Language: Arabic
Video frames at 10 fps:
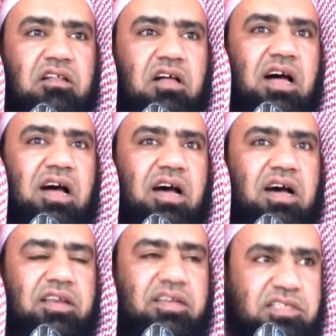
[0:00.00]

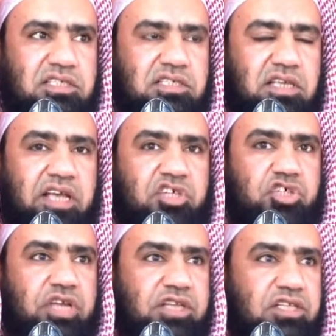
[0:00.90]
القارس
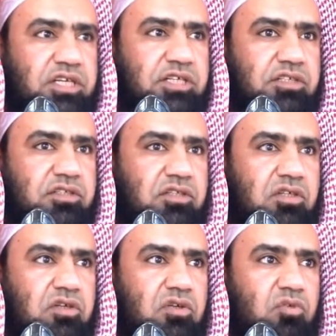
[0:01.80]
الشديد
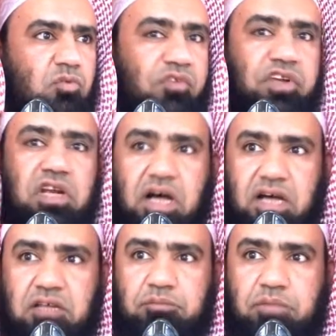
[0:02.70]
وفي
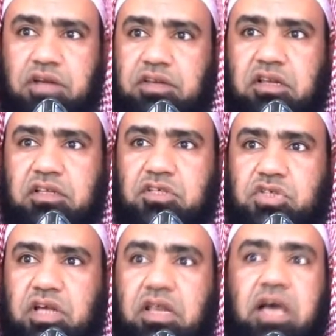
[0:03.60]
الغالب أن
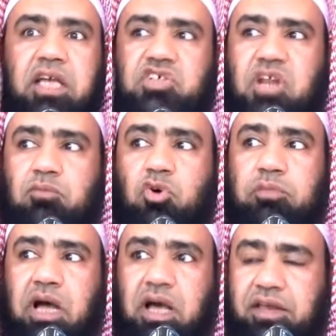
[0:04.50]
الإنسان لا يشرب
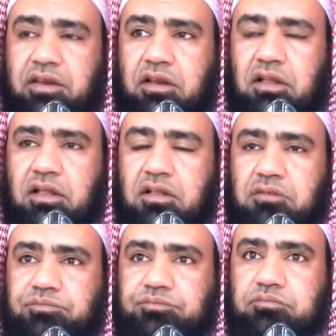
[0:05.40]
ماء
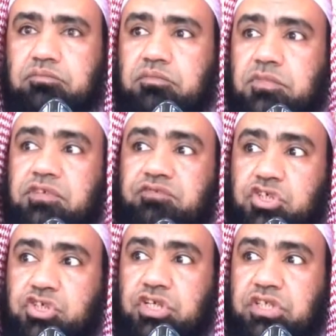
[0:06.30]

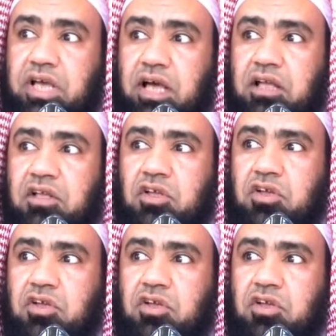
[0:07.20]
في الشتاء